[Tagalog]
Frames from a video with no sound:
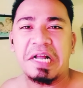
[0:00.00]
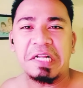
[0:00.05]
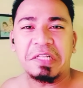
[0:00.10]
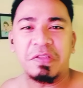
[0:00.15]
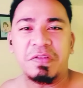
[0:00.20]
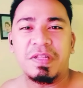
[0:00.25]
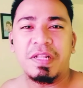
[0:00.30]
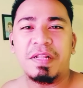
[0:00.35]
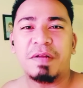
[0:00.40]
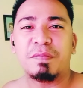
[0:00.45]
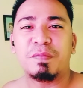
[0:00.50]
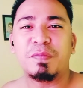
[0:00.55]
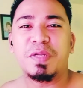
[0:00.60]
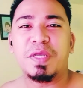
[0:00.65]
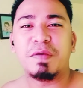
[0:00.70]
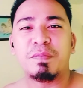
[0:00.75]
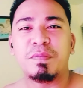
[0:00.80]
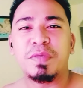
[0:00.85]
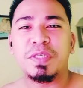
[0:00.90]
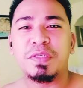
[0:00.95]
hanggang doon na lang
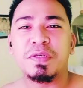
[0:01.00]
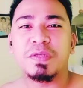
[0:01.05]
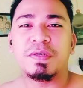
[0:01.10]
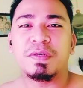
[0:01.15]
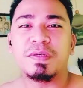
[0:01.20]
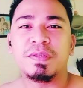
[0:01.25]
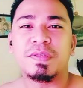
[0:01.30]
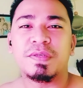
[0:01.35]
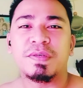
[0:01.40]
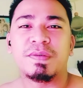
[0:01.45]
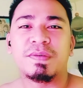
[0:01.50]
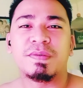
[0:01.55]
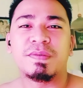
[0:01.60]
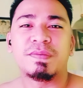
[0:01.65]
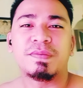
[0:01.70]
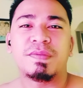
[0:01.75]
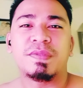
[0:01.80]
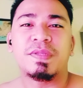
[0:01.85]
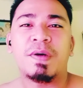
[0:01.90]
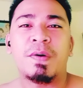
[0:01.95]
muna yung video no
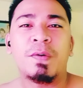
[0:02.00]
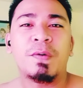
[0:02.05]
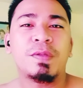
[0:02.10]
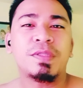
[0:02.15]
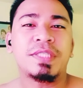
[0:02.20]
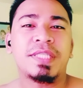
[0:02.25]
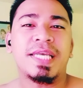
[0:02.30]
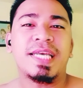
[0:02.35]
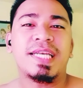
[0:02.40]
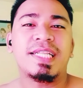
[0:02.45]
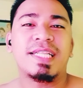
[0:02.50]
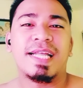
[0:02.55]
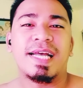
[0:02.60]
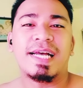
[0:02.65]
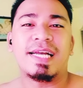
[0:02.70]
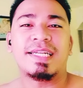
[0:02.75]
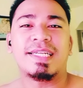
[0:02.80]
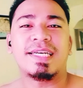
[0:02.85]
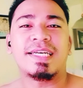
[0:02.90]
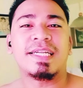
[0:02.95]
so the whole thing
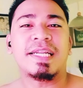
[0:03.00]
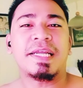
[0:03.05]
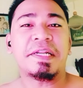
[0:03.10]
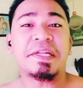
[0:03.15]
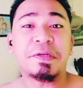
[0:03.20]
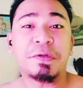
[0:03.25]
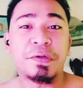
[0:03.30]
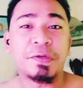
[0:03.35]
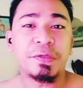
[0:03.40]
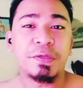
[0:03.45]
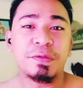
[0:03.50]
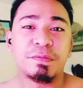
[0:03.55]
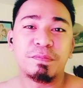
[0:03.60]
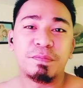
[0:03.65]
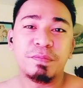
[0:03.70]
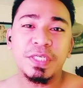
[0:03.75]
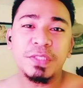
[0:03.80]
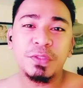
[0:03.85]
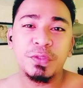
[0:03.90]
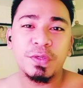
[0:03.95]
na nagre-record
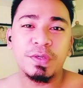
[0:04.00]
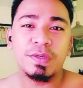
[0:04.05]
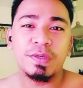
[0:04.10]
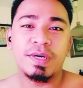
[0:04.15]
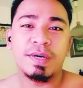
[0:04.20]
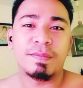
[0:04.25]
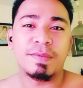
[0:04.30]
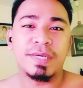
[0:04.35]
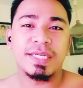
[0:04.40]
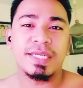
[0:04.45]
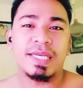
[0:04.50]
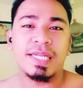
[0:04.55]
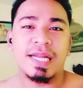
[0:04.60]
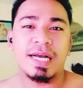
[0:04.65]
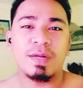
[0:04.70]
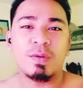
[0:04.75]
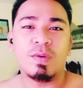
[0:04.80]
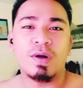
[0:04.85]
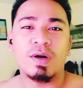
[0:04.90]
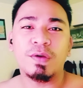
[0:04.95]
yung video habang
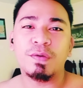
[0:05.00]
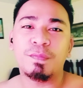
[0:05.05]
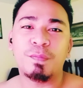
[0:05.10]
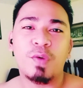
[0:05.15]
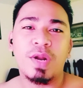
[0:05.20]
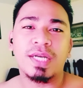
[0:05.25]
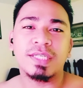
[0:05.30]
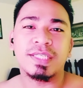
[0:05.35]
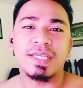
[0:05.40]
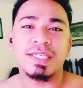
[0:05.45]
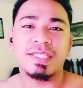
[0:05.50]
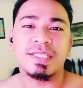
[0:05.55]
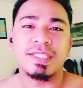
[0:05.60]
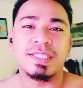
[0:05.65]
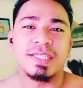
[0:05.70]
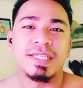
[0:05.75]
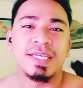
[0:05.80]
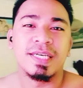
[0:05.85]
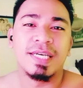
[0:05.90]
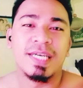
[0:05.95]
ginagawa ko yung
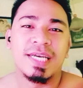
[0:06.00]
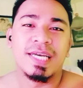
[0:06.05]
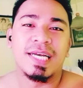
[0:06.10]
process